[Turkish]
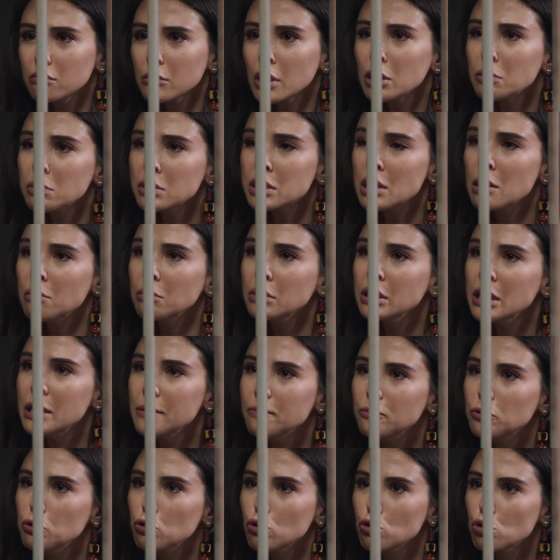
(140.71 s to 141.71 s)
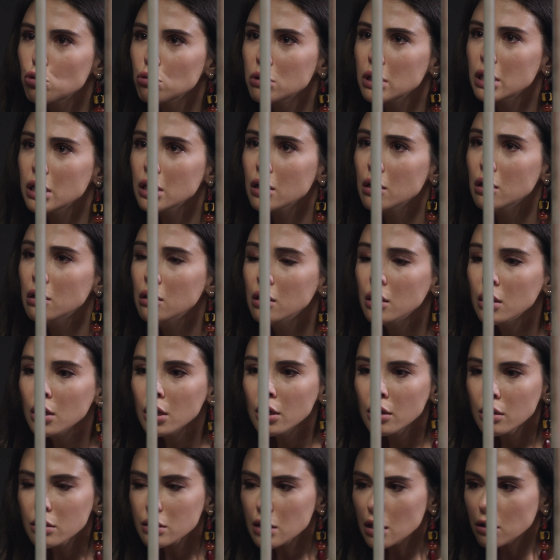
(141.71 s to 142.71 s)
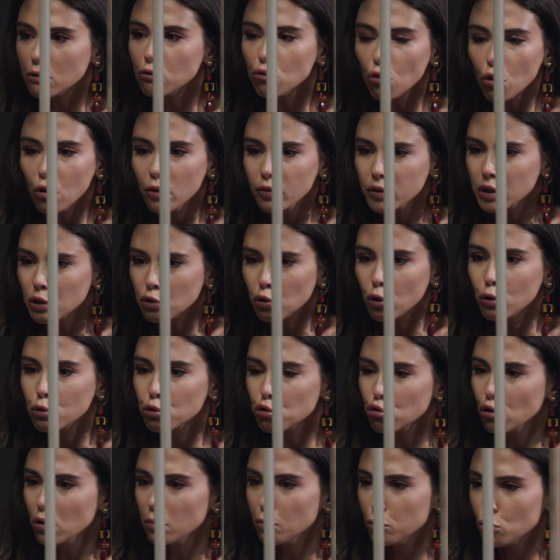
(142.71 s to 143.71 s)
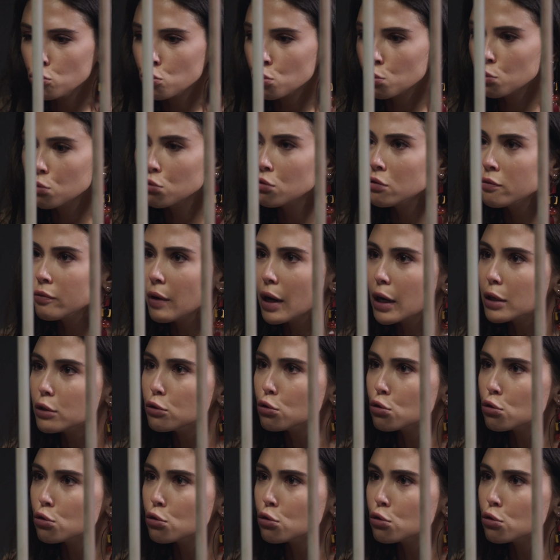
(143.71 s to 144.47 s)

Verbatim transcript: Ama sen bana hep diyorsun ki senin öfke kontrol bozukluğun var